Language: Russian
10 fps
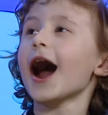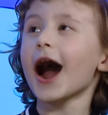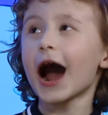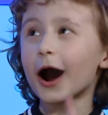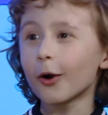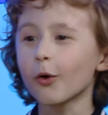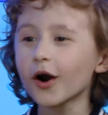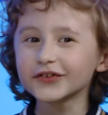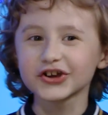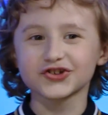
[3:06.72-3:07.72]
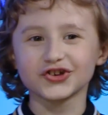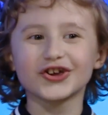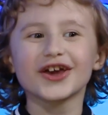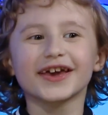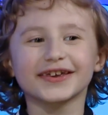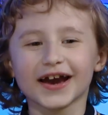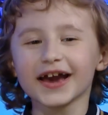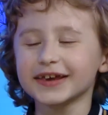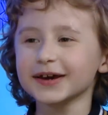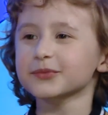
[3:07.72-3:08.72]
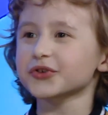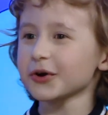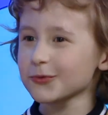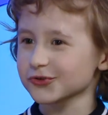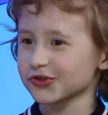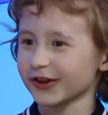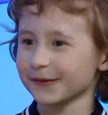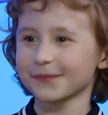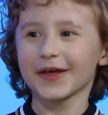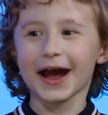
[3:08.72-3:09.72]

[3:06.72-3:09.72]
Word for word: А овощи я ем за ужином.